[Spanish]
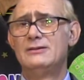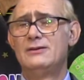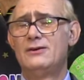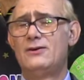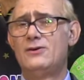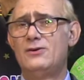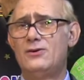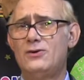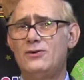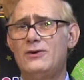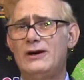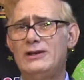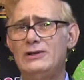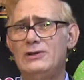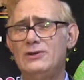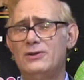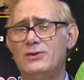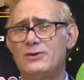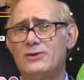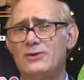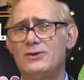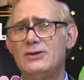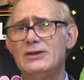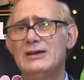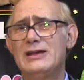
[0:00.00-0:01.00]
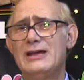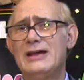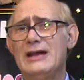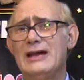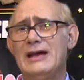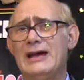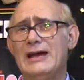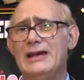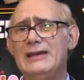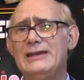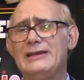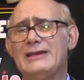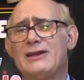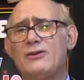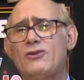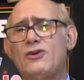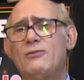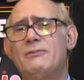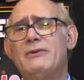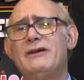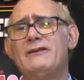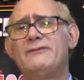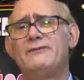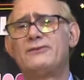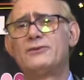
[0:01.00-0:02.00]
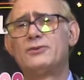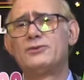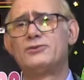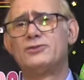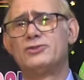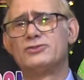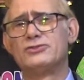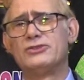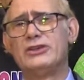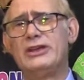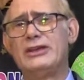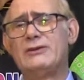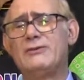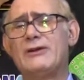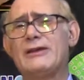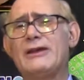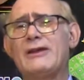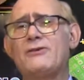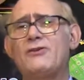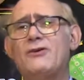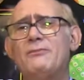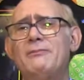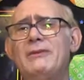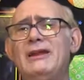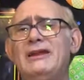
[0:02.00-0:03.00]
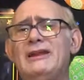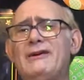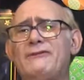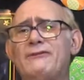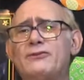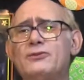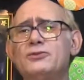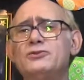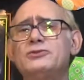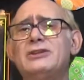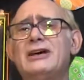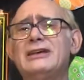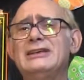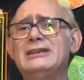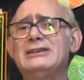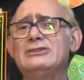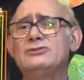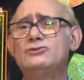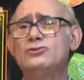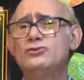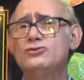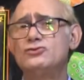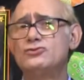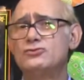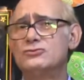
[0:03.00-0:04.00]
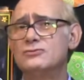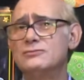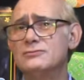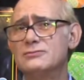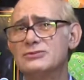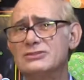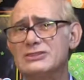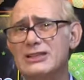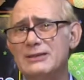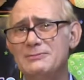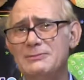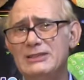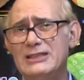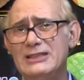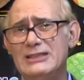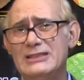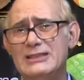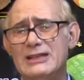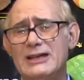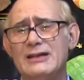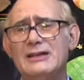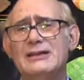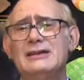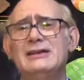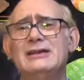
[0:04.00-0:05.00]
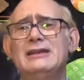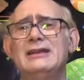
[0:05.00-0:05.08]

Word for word: Ojo al loro. Hay que comer frutos secos, hay que comer la fruta y sus semillas.